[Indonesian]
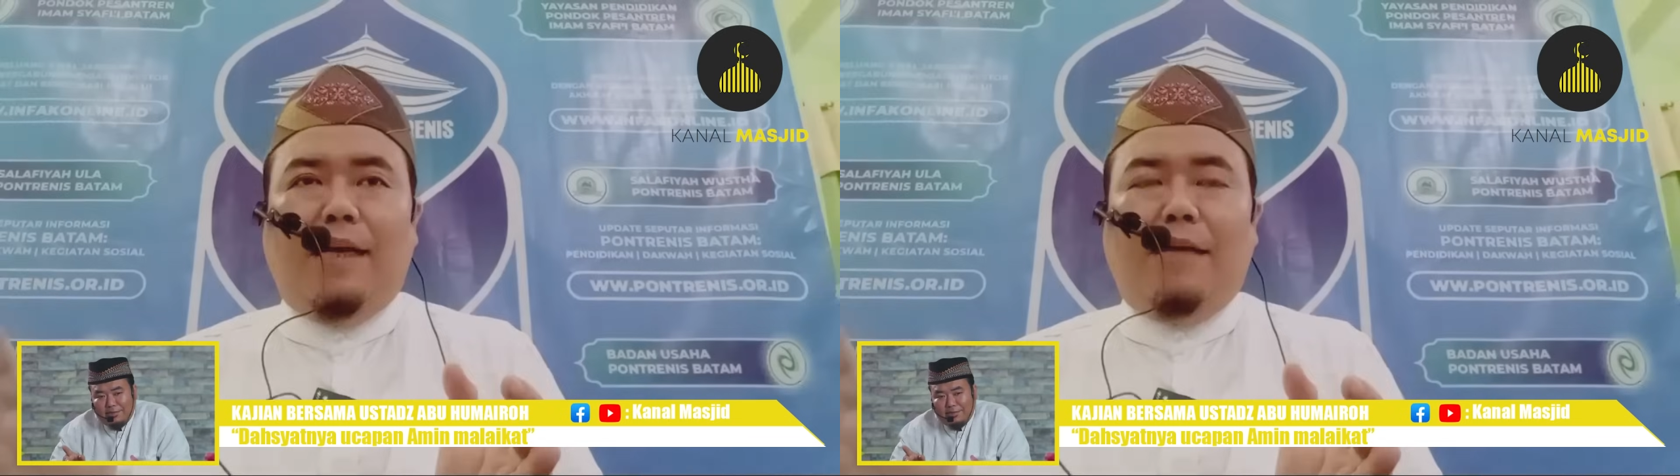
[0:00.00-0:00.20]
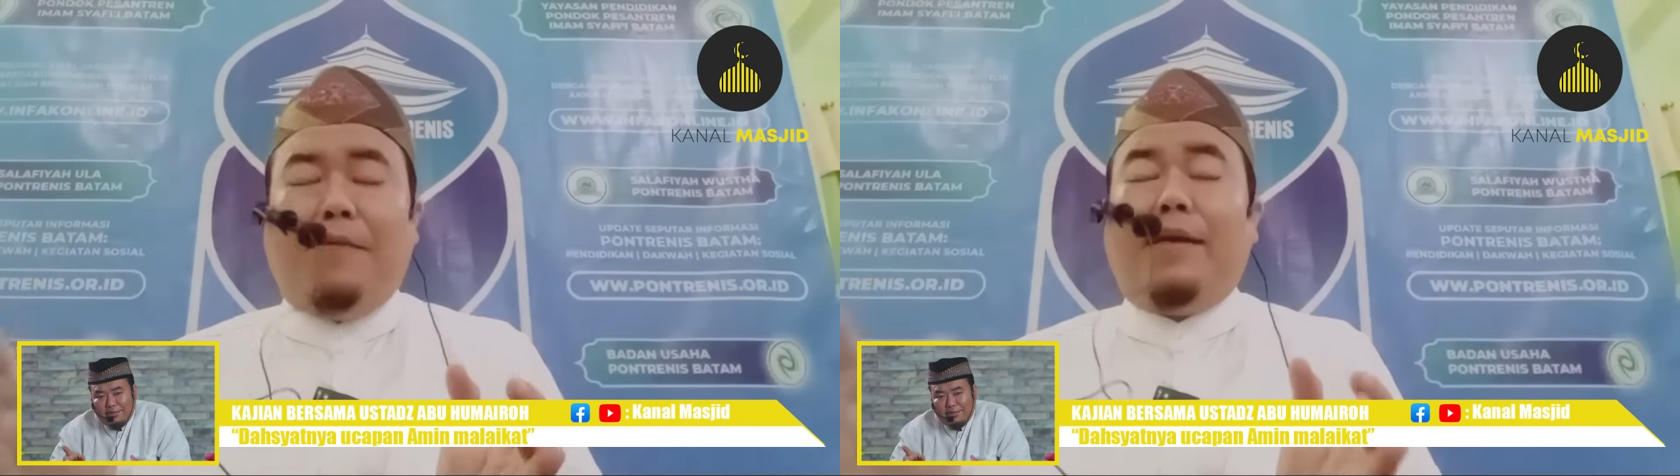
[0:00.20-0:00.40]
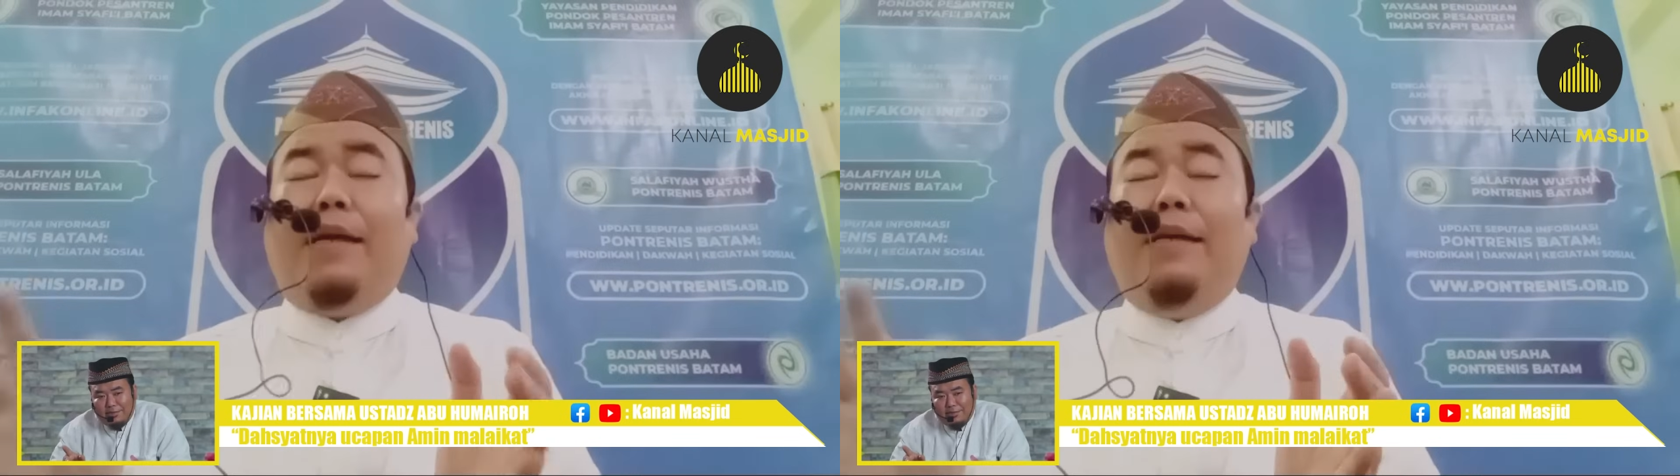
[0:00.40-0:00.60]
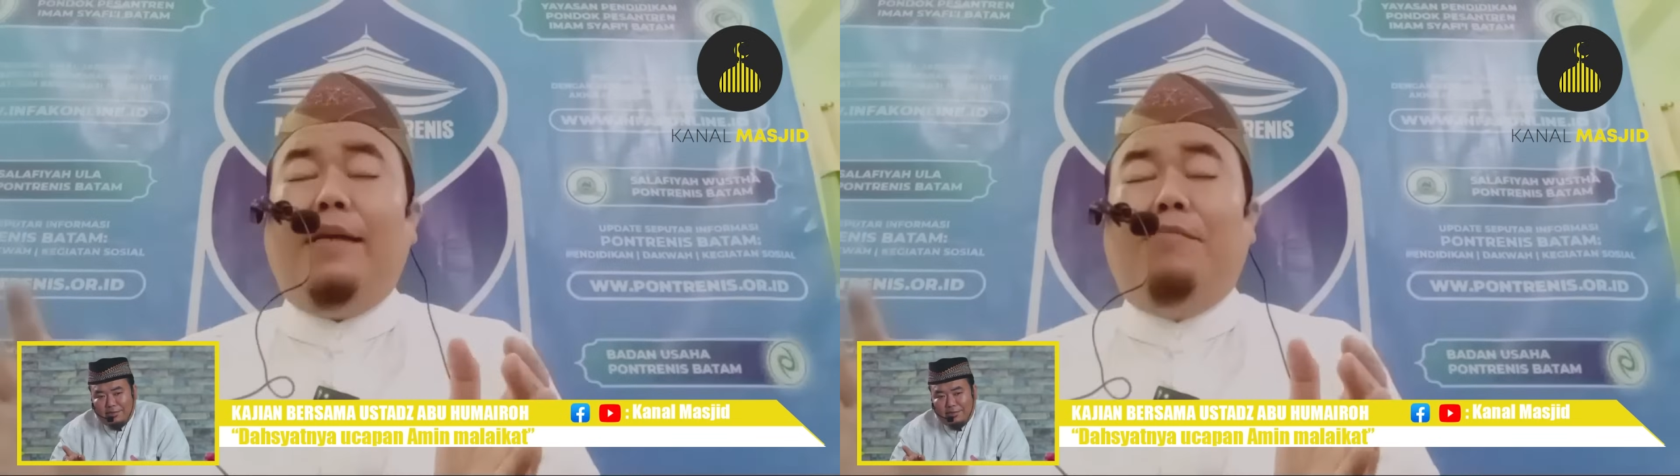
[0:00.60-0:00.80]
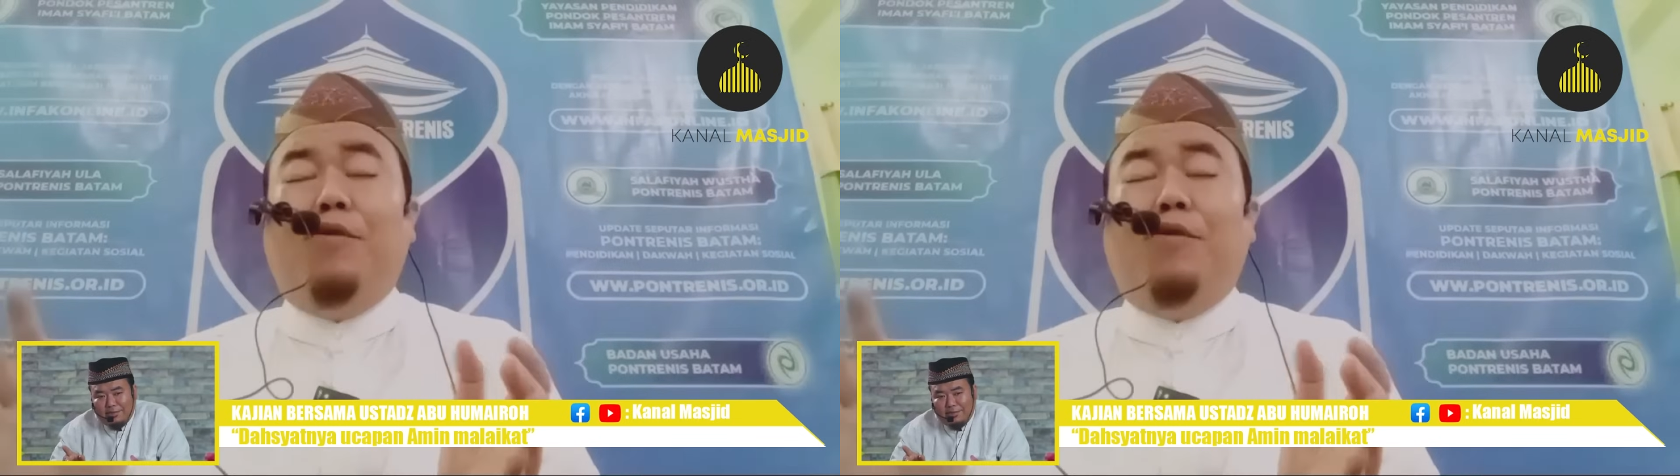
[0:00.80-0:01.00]
Apakah
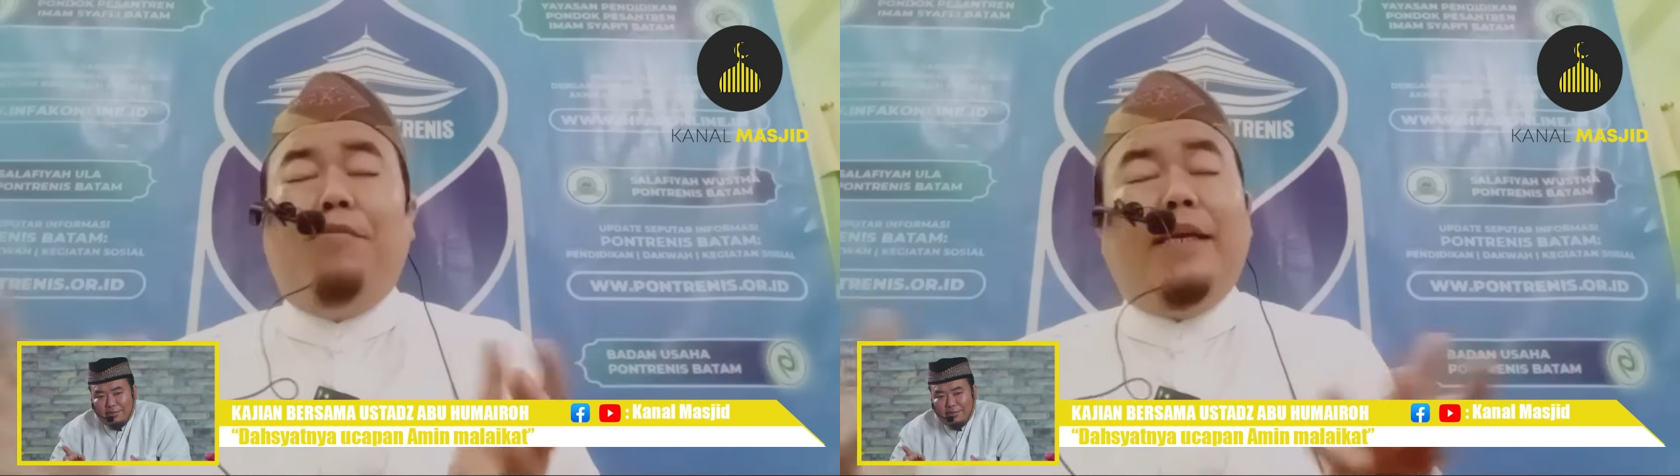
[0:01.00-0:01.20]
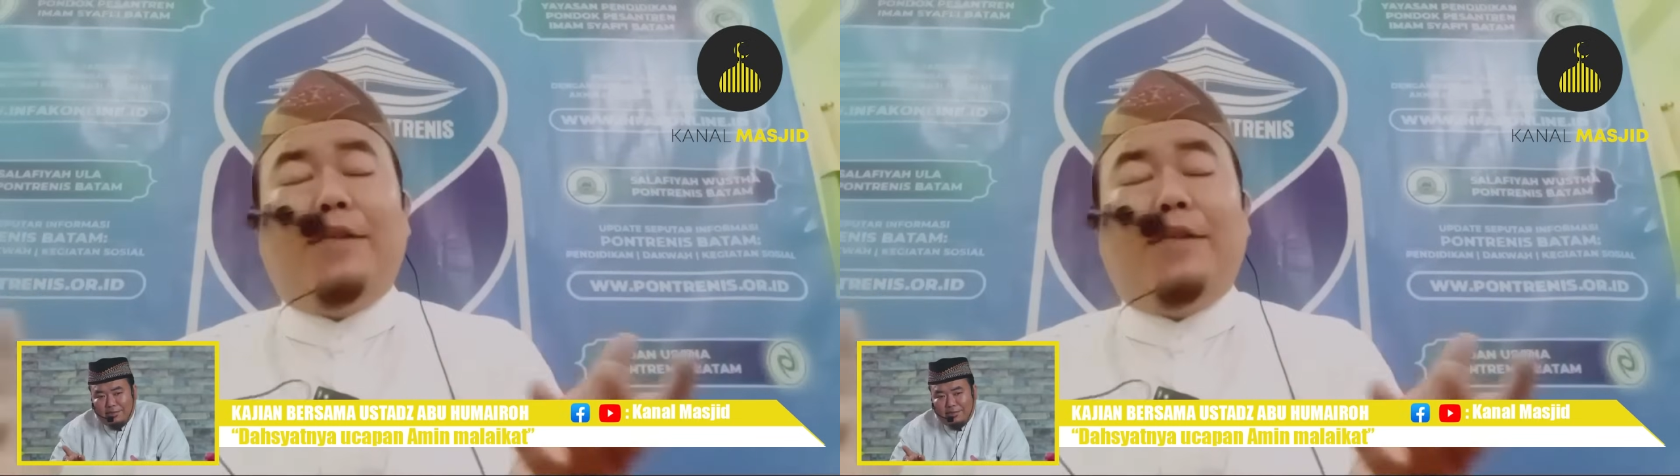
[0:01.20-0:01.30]
kita mukmin